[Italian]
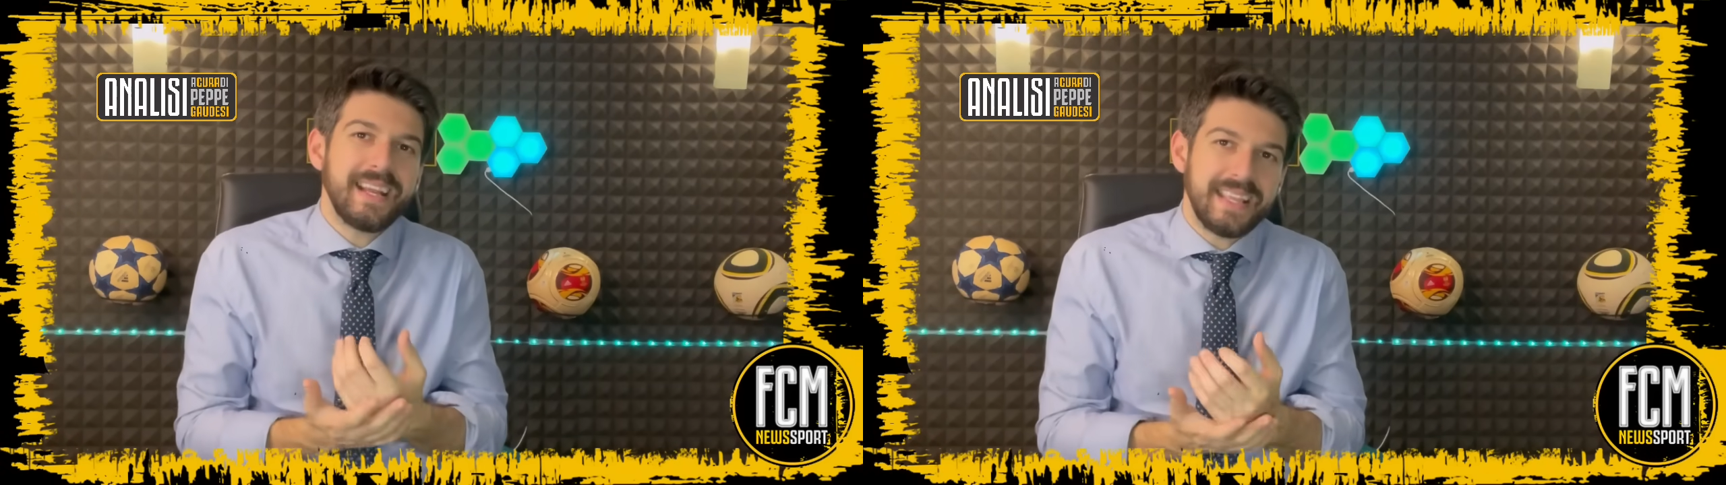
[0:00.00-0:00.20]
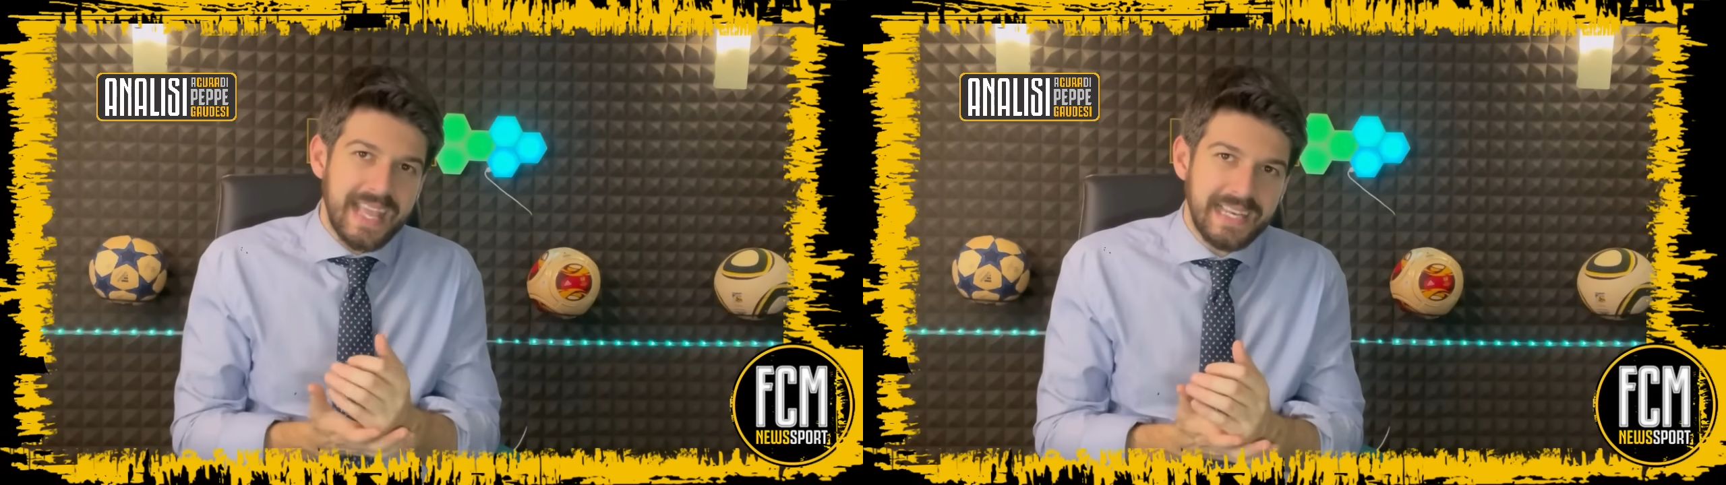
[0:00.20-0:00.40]

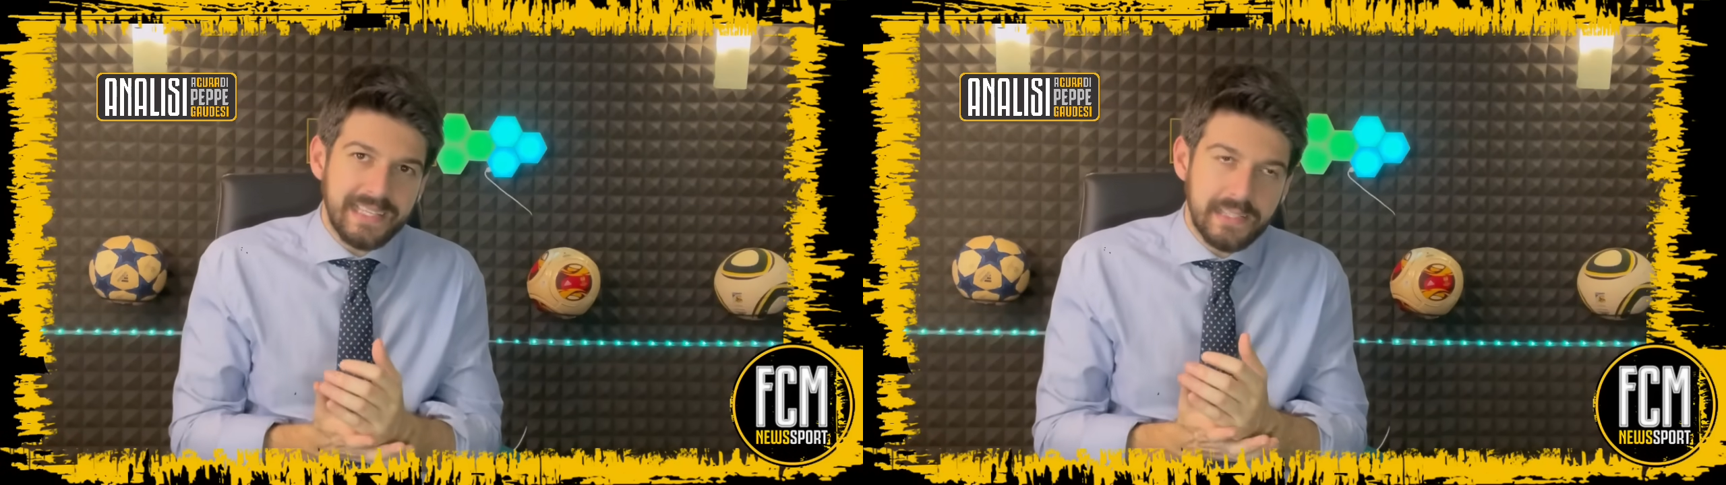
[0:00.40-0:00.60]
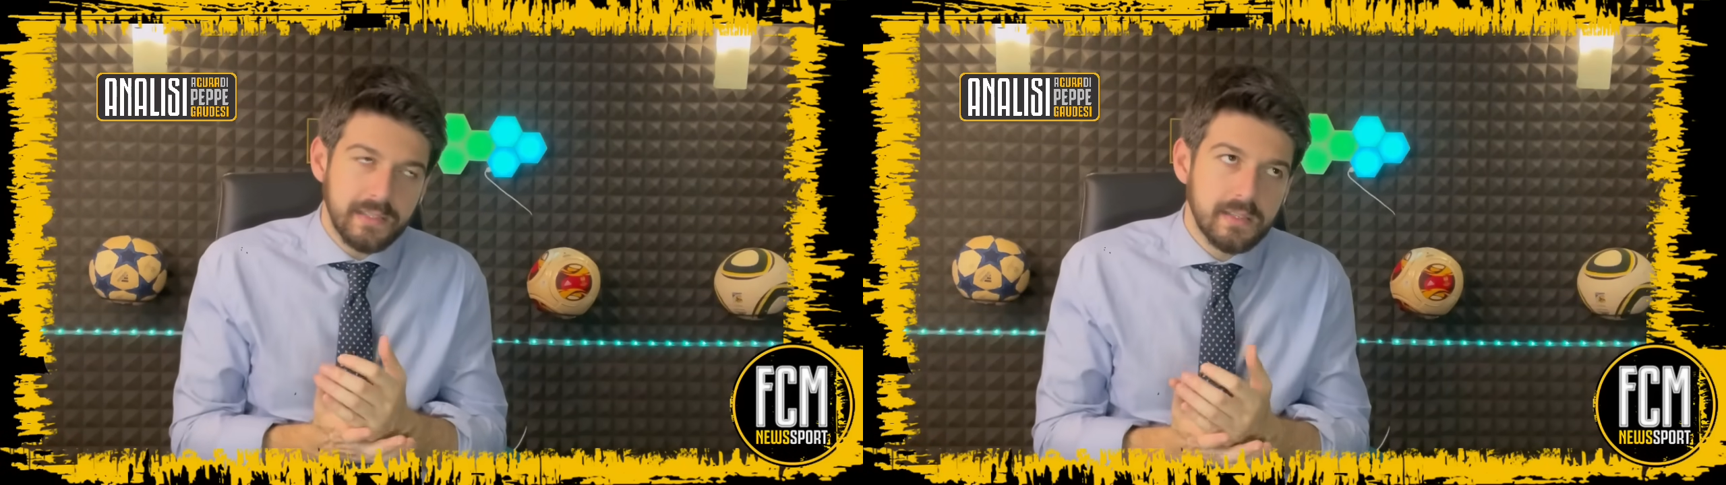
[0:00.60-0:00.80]

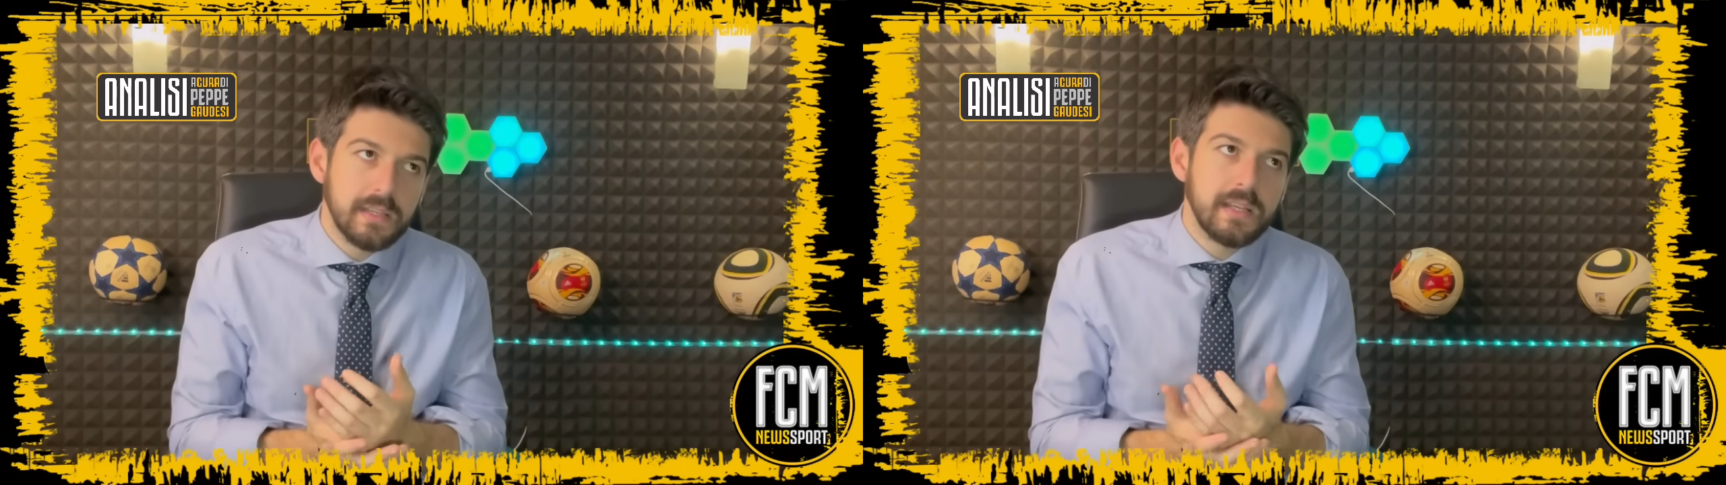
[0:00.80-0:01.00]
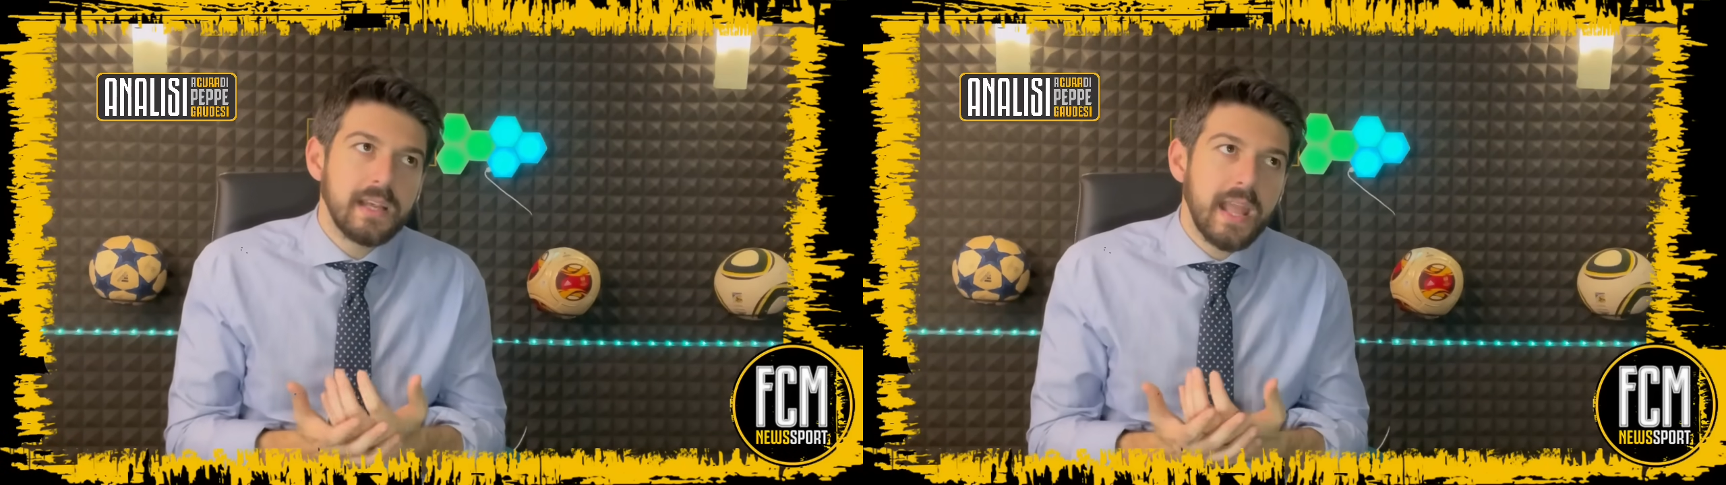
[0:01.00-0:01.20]
Agnelli
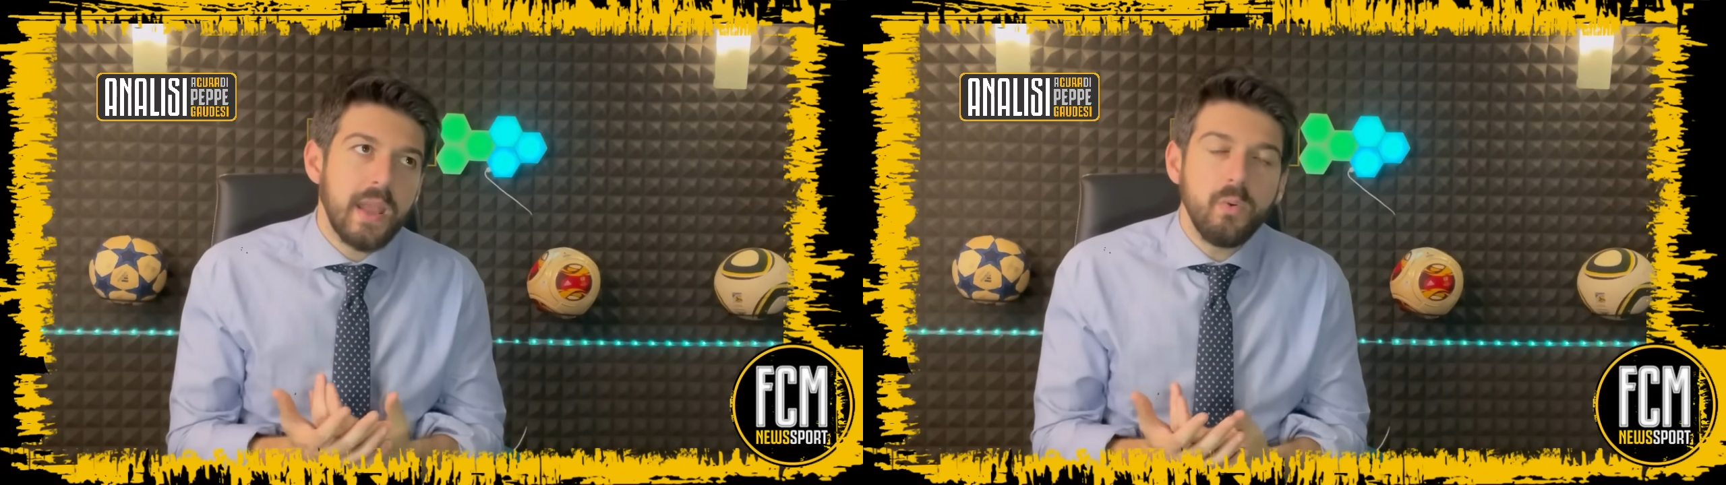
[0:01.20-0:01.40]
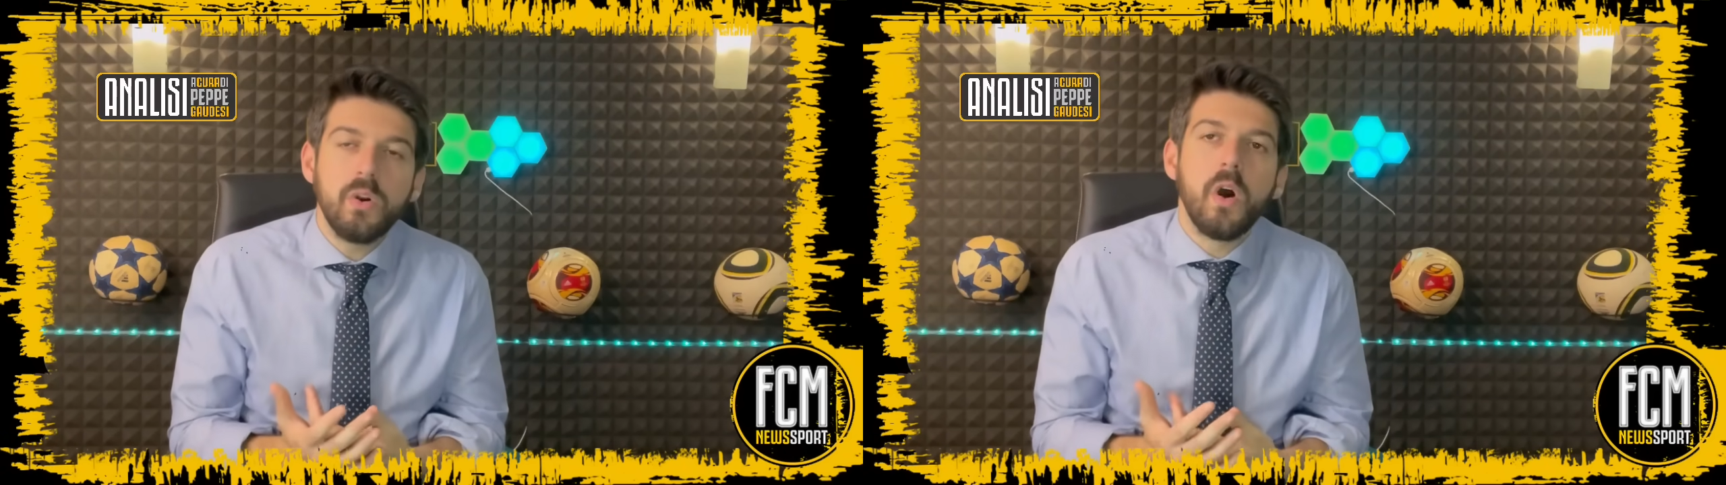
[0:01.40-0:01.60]

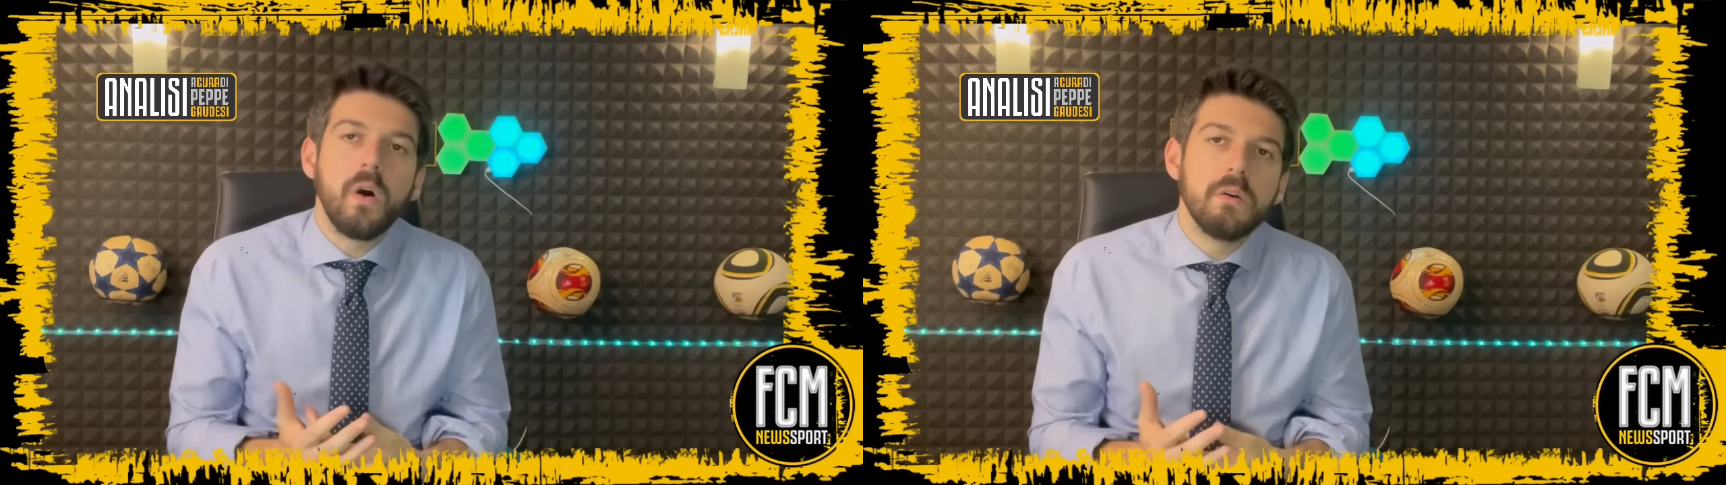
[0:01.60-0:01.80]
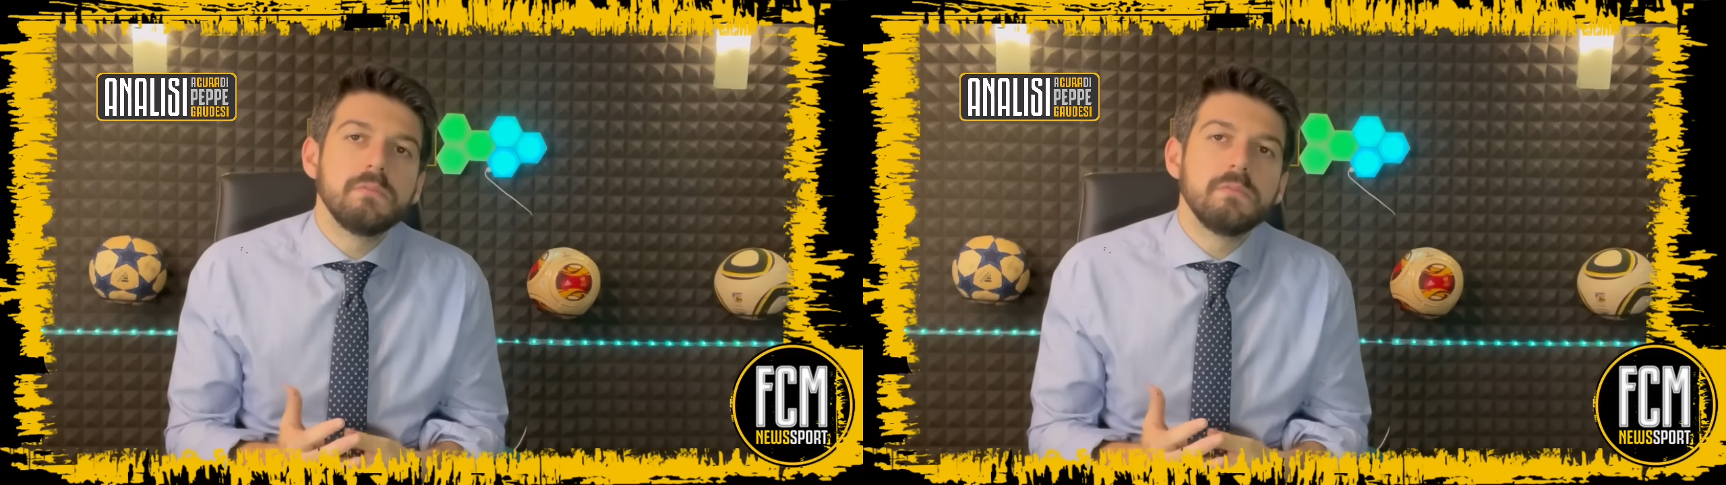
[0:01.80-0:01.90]
è uno